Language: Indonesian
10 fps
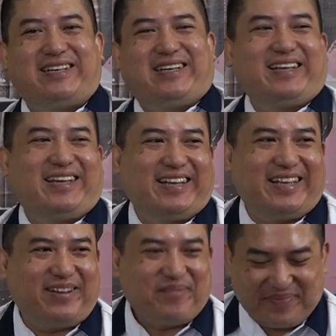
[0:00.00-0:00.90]
nah, ya,
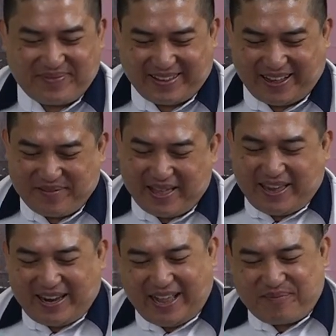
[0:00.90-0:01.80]
betul. Ya. Nah,
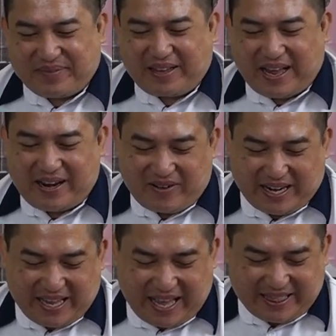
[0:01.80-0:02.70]
nah, kalau
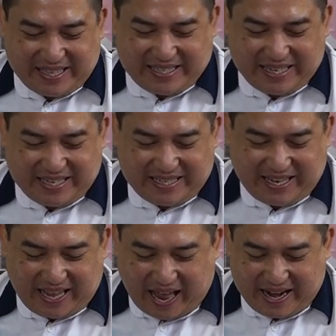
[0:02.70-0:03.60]
ngelihat di sini
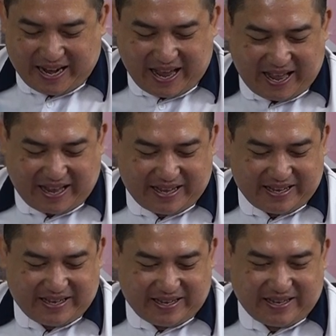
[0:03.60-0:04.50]
sih ada
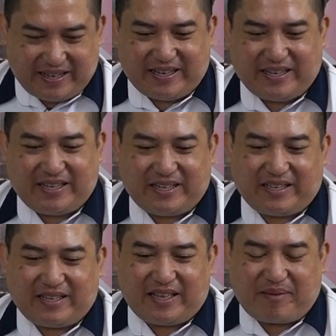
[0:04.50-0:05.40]
uh,
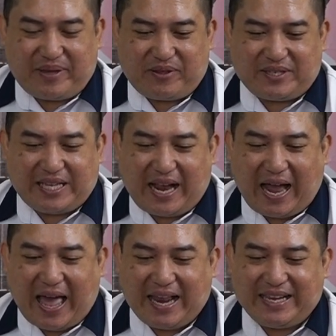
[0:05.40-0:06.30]
apa tulisan
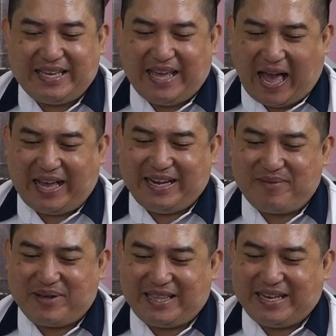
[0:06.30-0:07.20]
Kalia. Ini
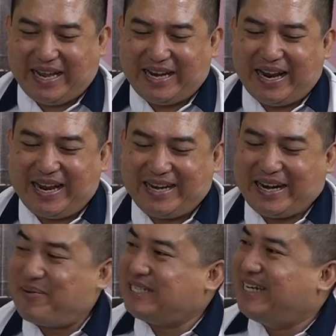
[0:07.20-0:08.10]
berarti ya dari
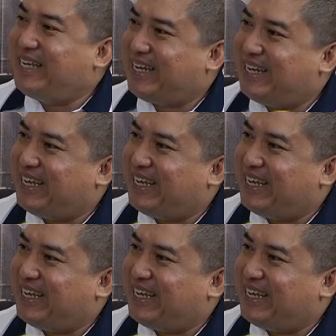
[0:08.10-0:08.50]
nama sendiri.